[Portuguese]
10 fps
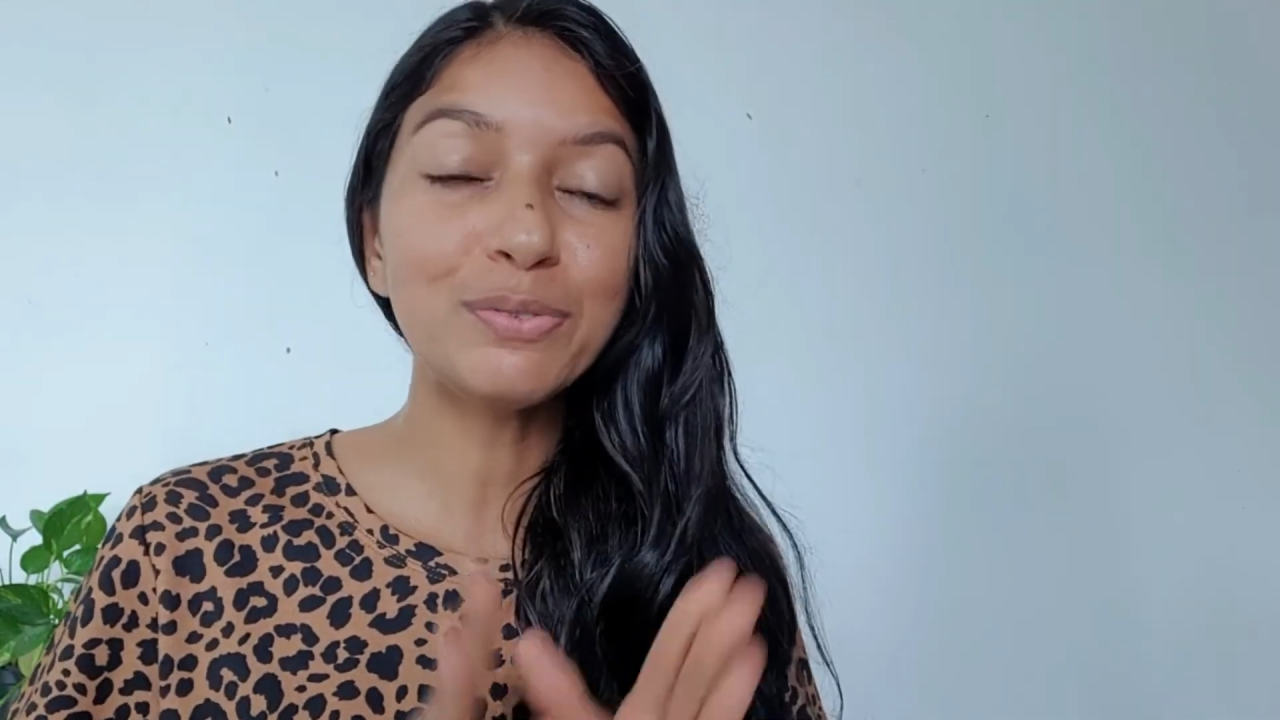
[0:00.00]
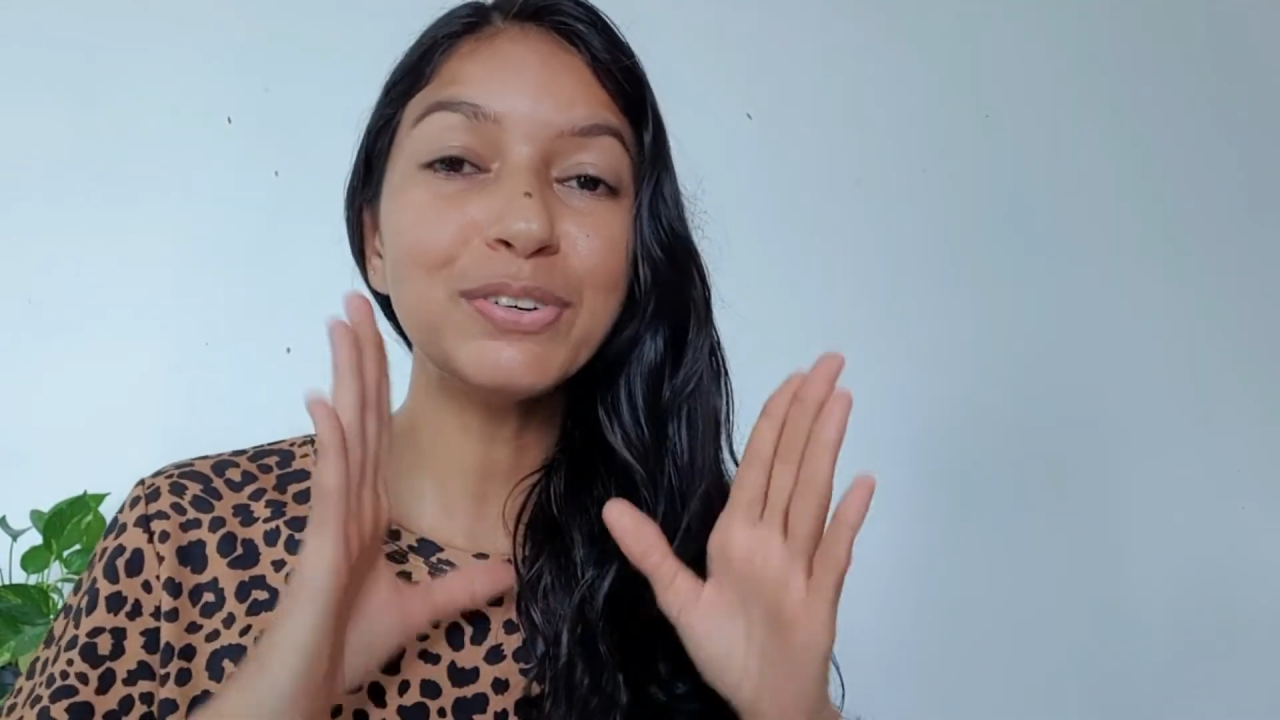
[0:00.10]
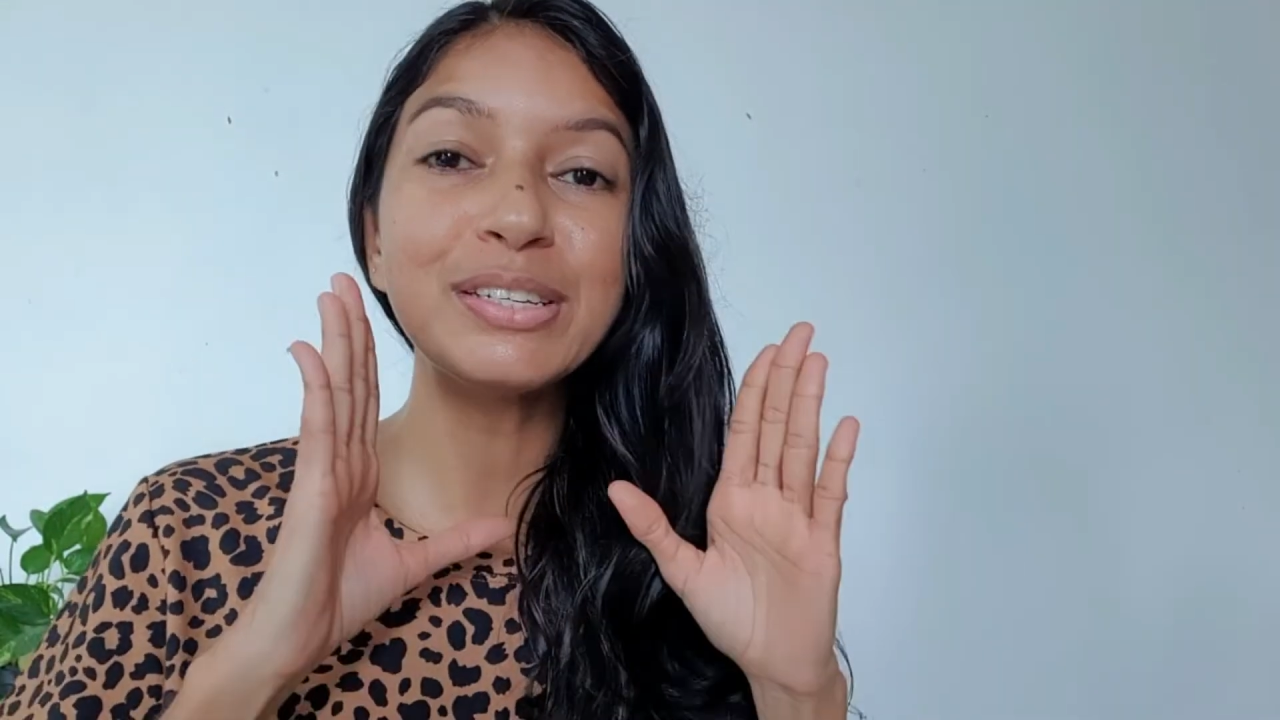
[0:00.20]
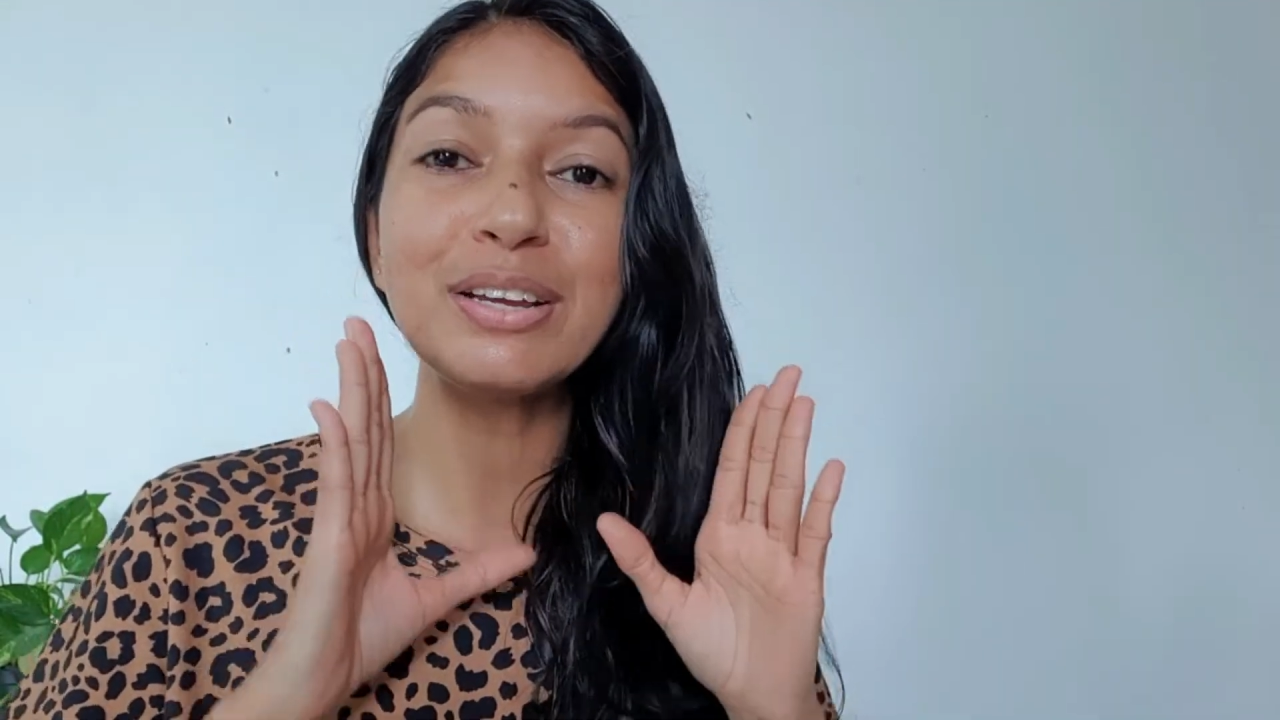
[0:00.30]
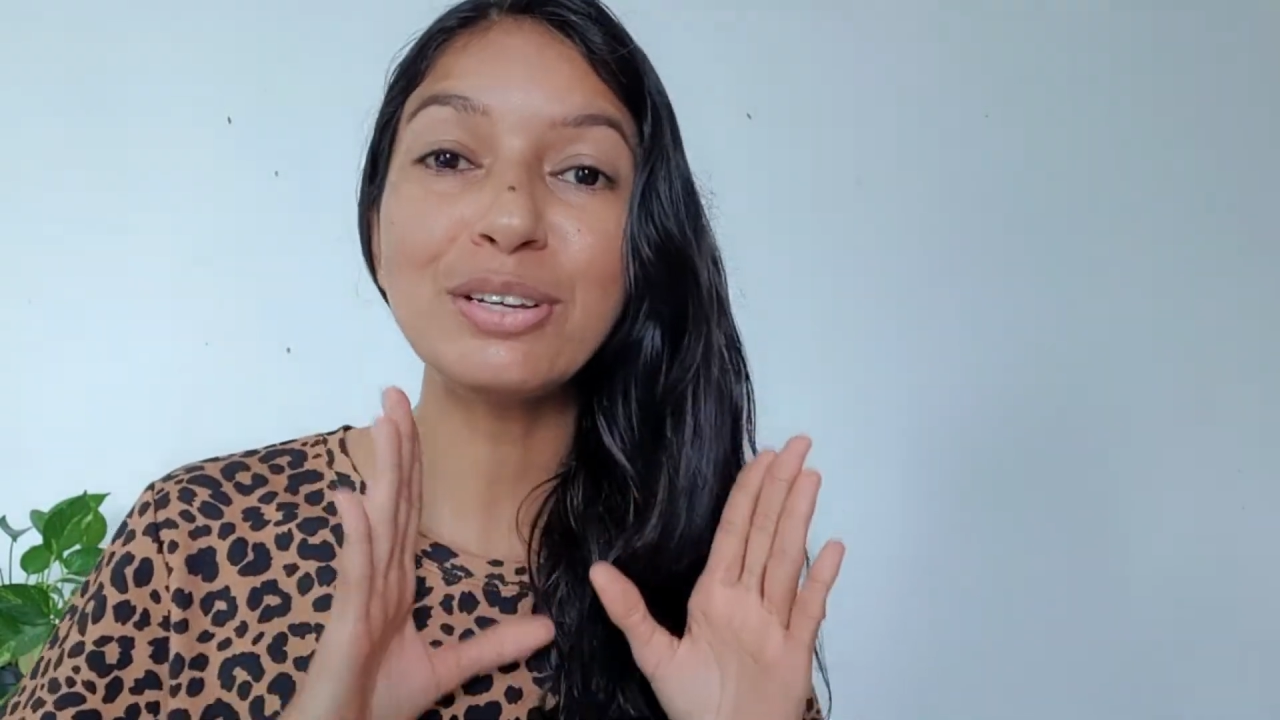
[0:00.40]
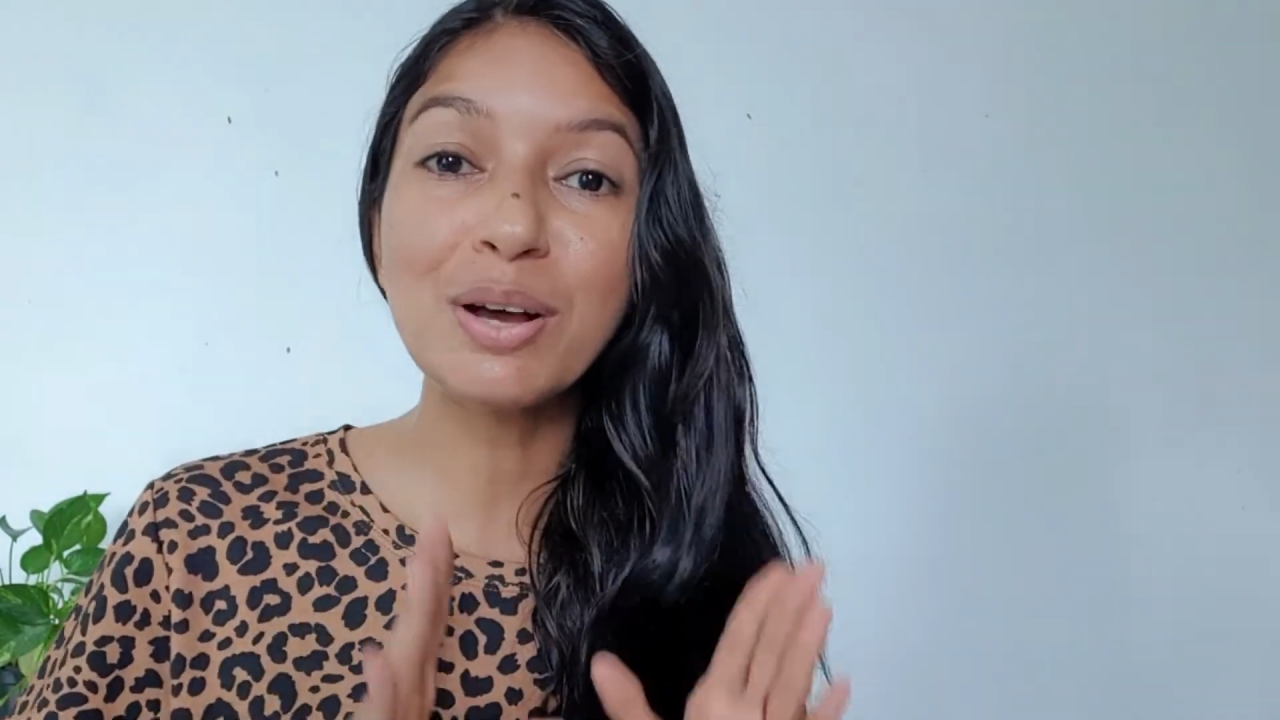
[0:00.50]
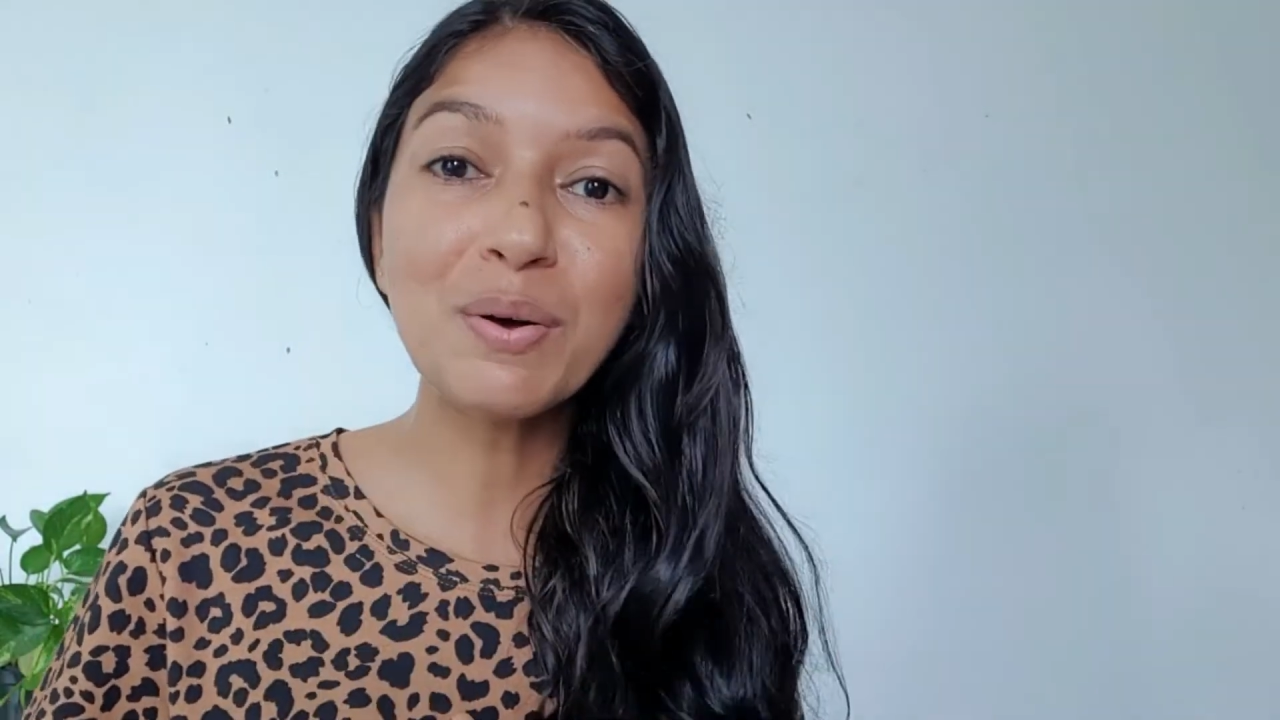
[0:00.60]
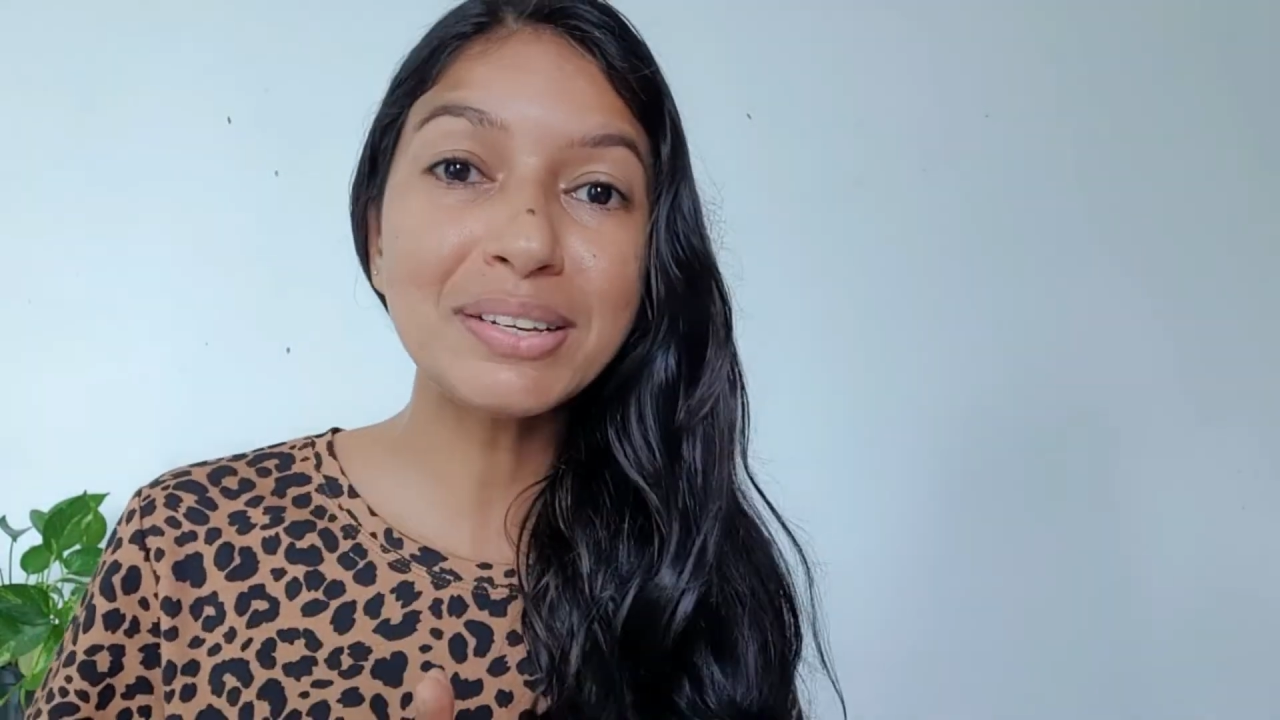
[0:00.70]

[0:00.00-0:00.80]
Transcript: Se vocês não